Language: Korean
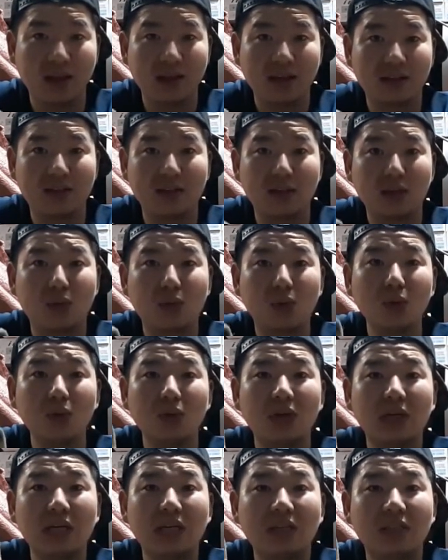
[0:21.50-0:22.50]
그리고
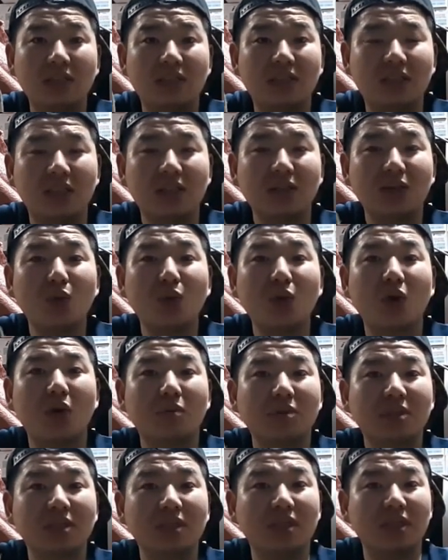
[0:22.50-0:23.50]
진동
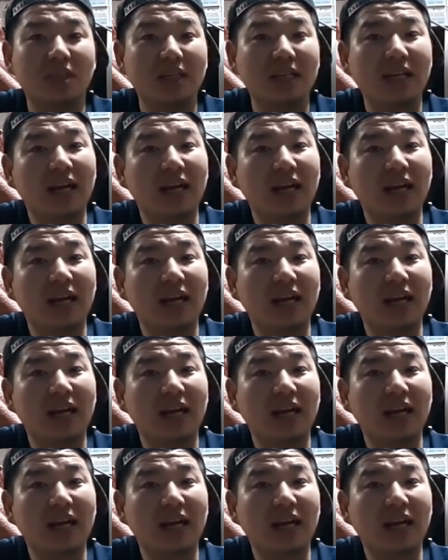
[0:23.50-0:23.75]
없이